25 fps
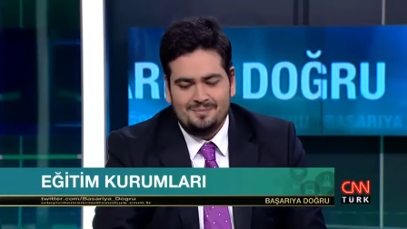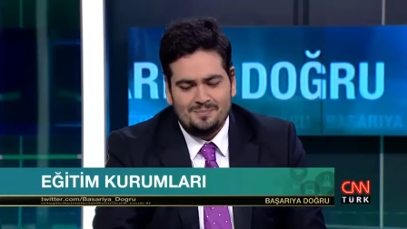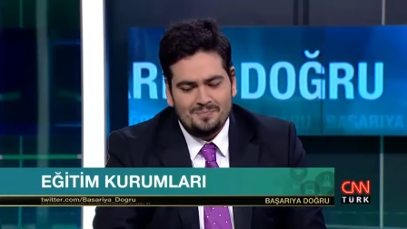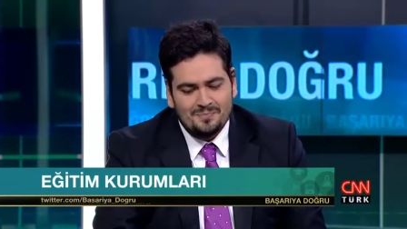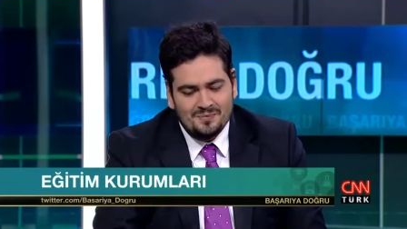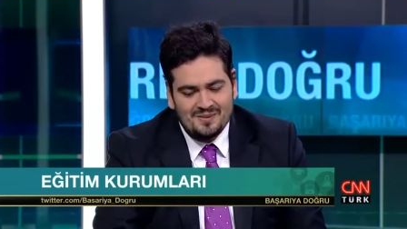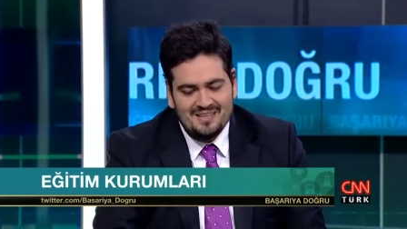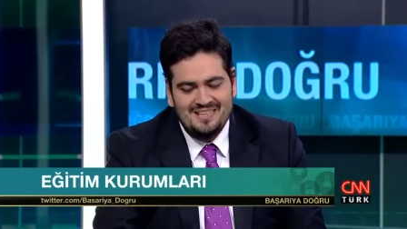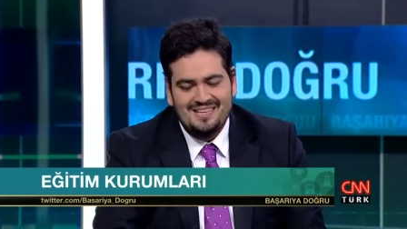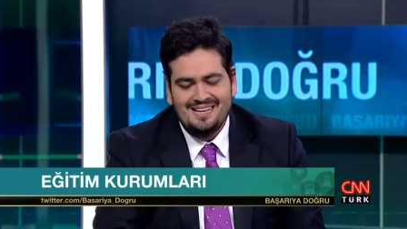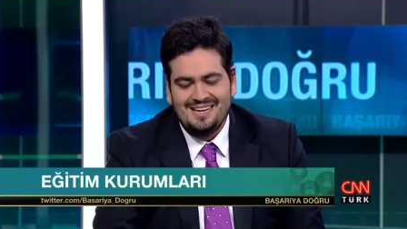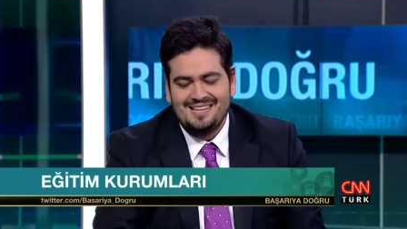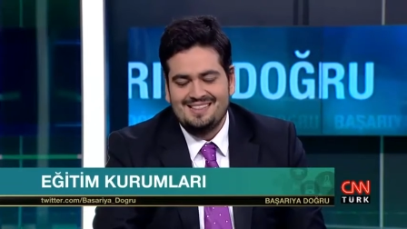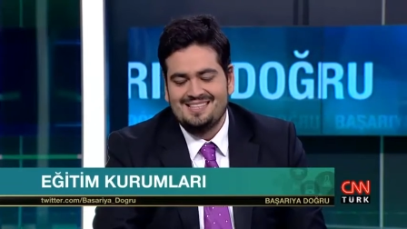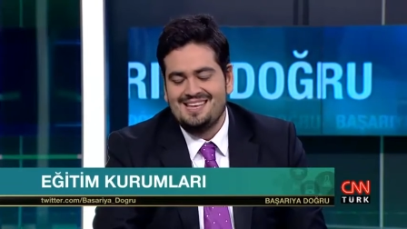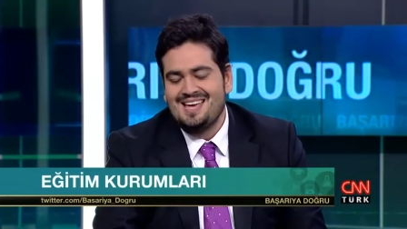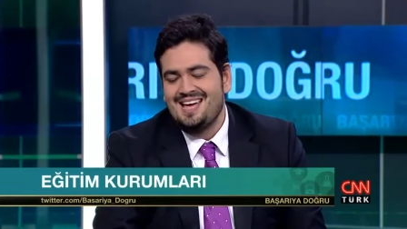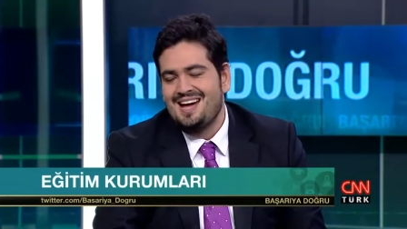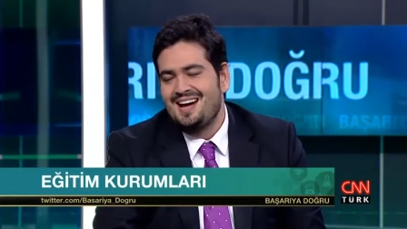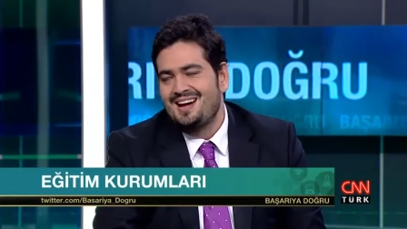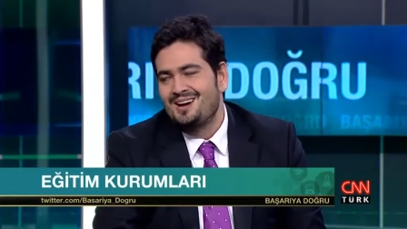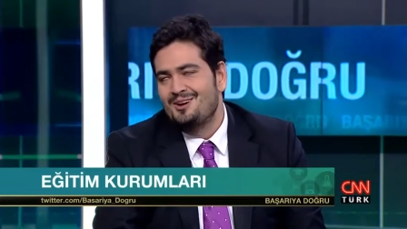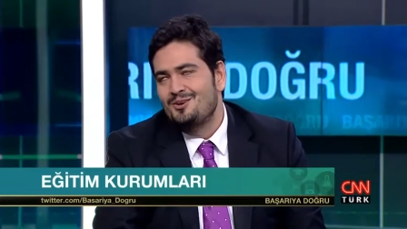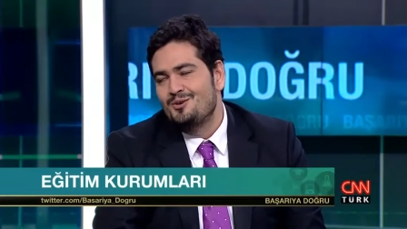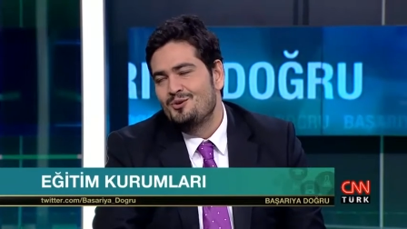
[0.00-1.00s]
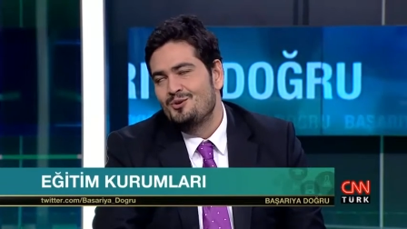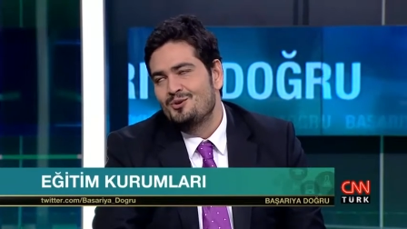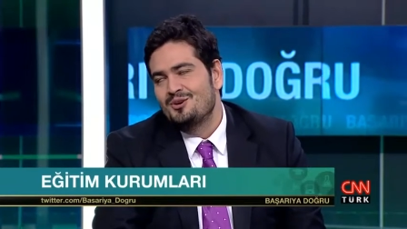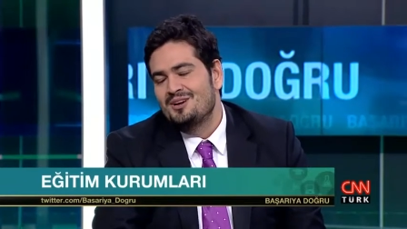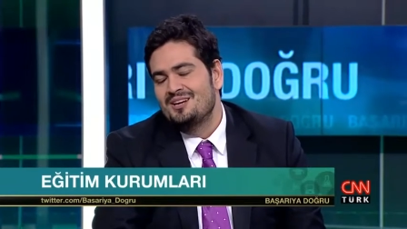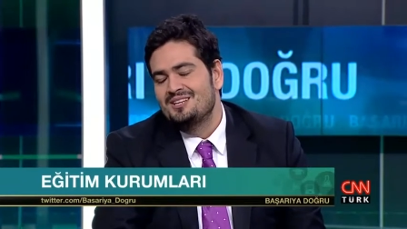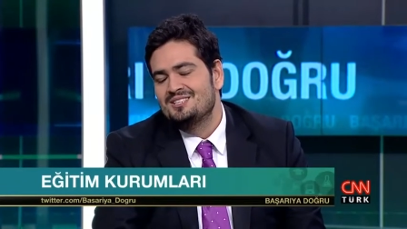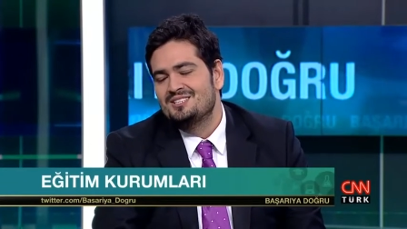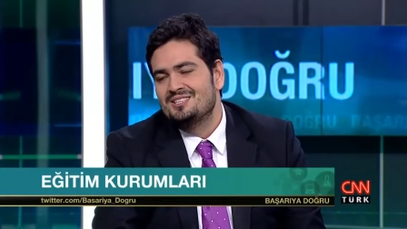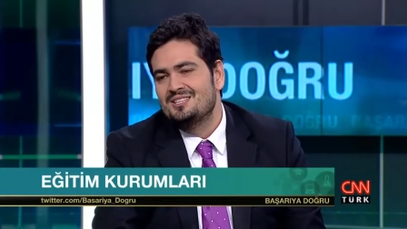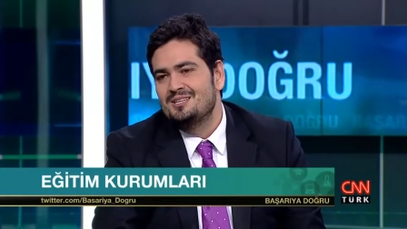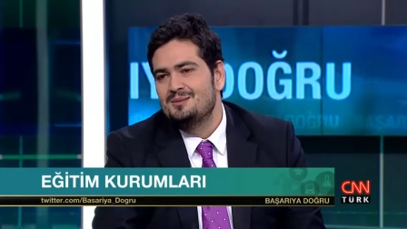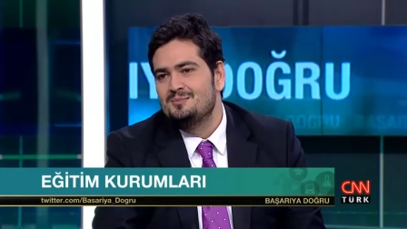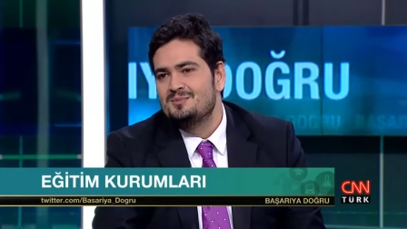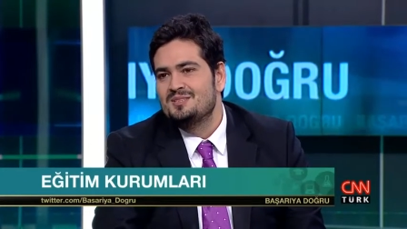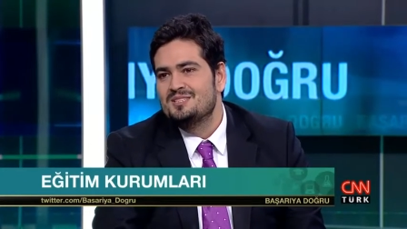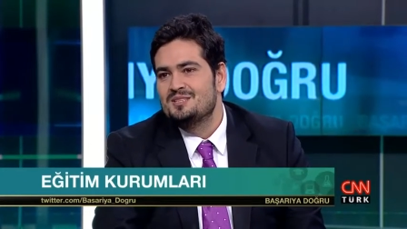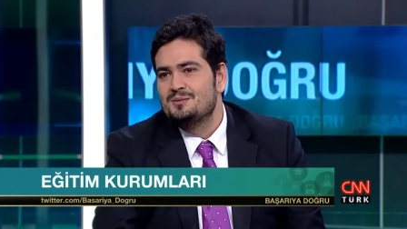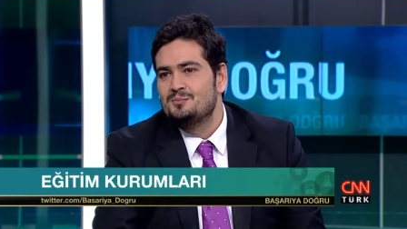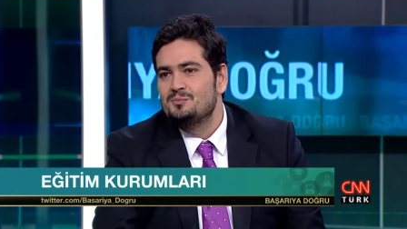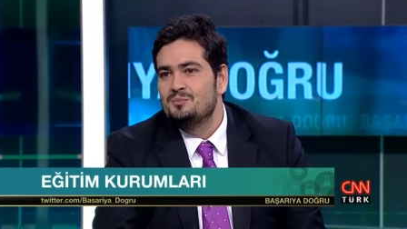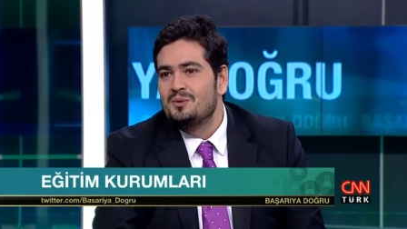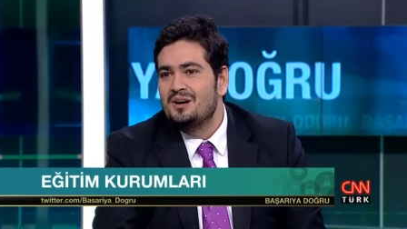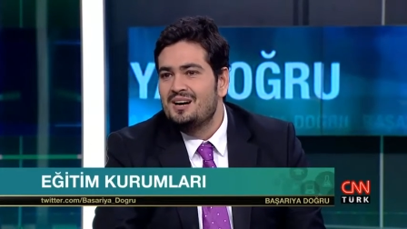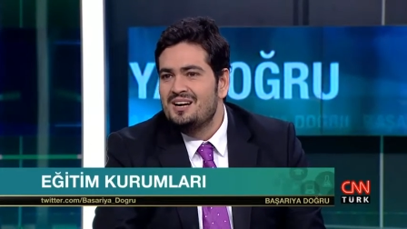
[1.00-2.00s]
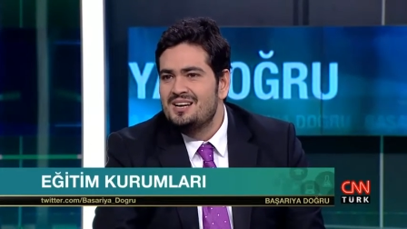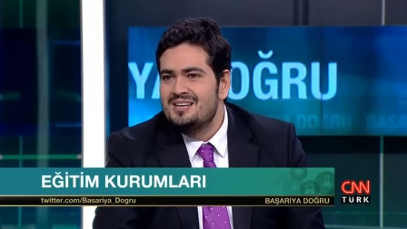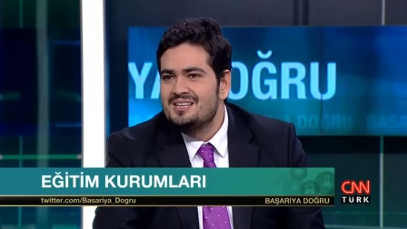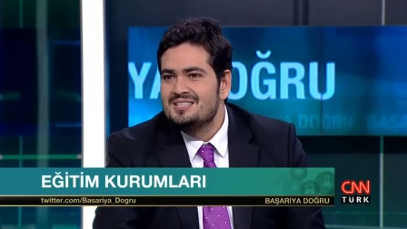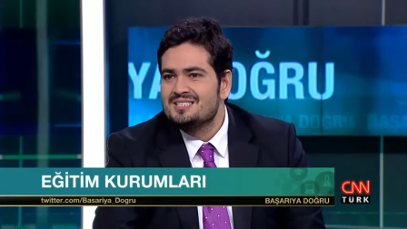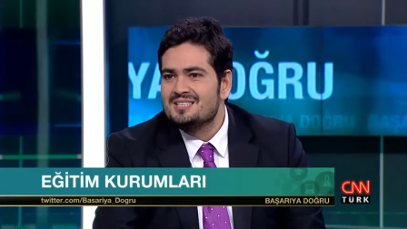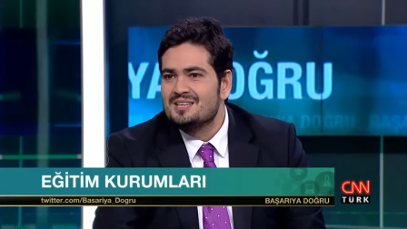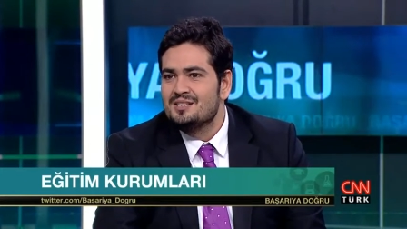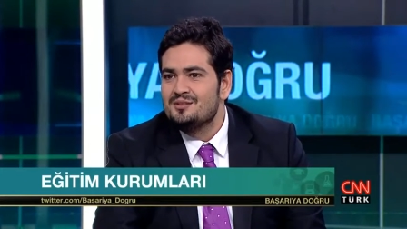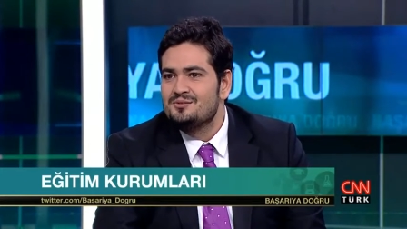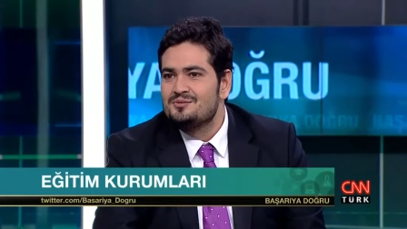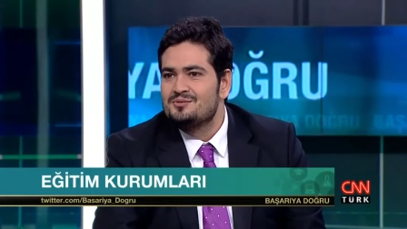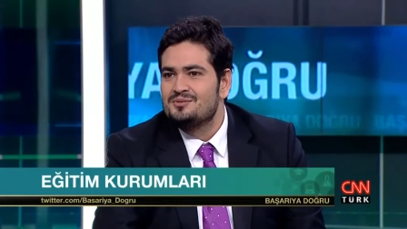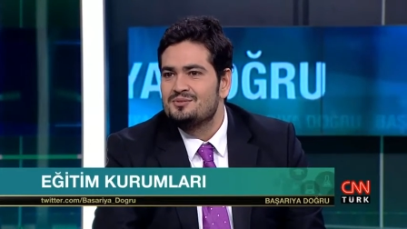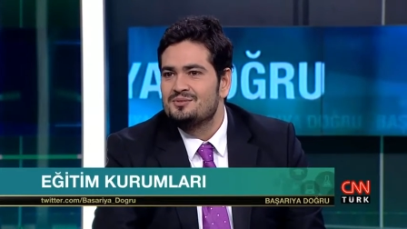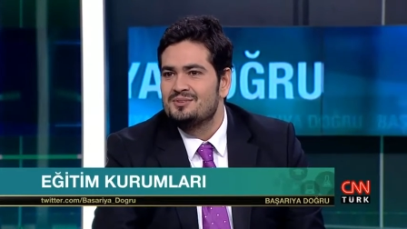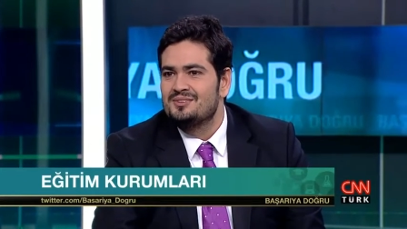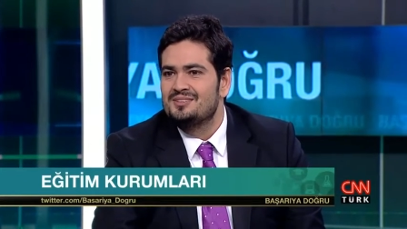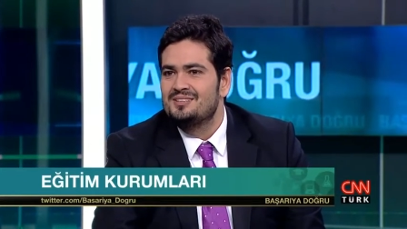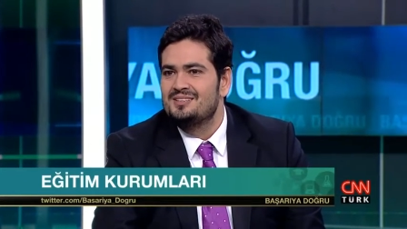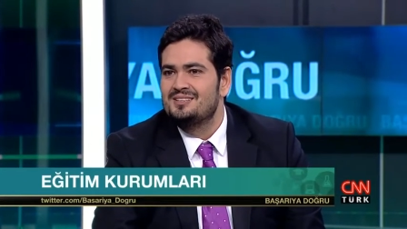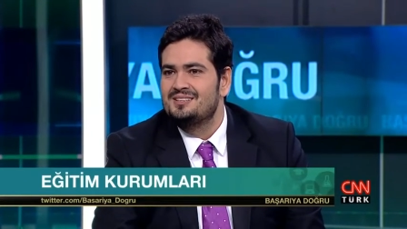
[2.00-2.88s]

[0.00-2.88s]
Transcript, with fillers: yine değerli öğrencilerimizin maalesef e,